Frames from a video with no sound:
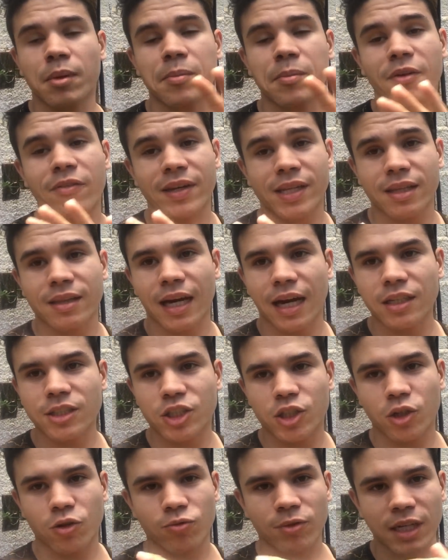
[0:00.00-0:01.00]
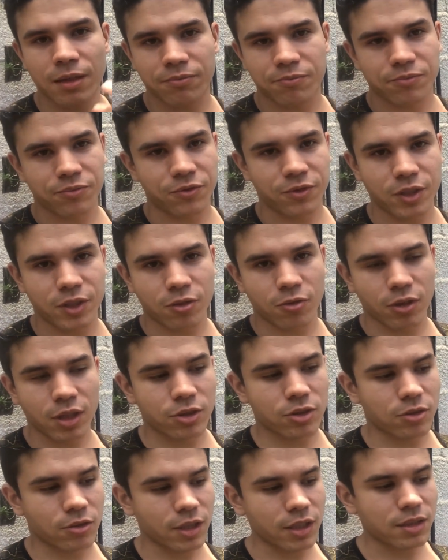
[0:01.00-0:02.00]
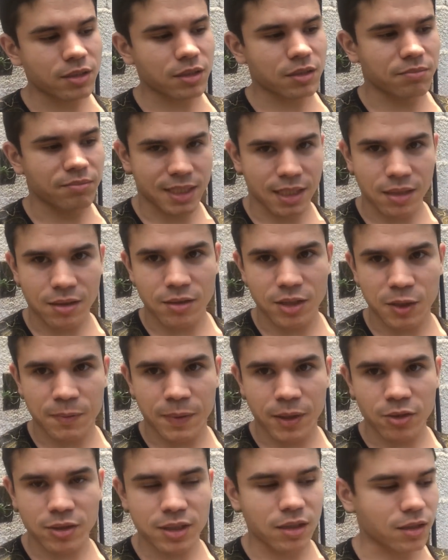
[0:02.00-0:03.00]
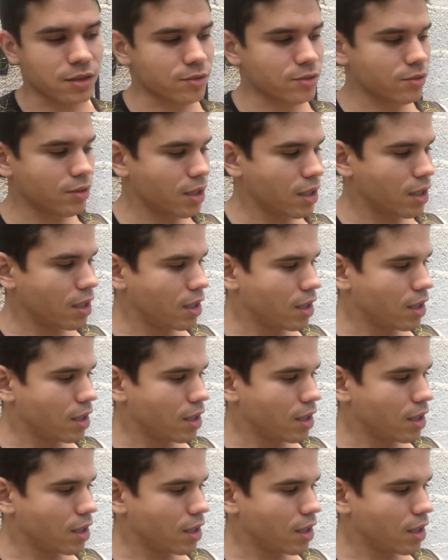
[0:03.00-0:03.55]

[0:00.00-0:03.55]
é uma variedade que eu nunca vi em coleções, mas é daquele Espírito Santo.